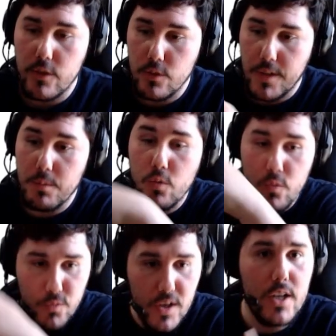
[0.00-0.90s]
Je veux vraiment
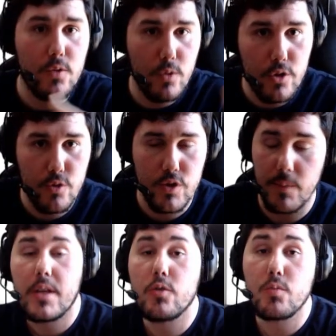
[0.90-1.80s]
qu'on voit la couleur changer.
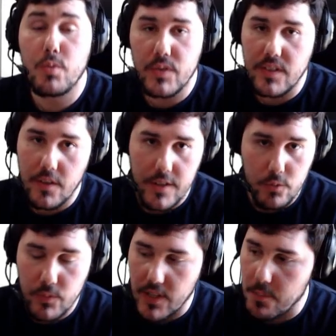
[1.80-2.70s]
Donc pour ça, ça va être
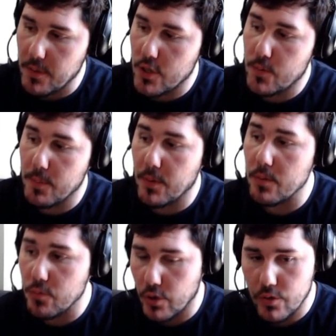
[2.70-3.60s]
tout simple. Je vais
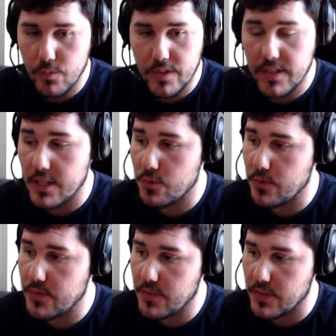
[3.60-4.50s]
prendre mon rush, vous voyez, qui est
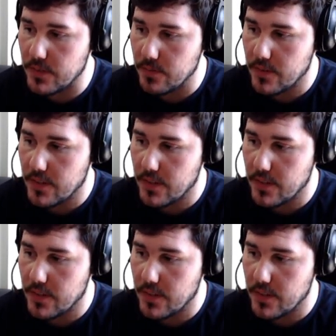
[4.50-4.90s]
juste ici,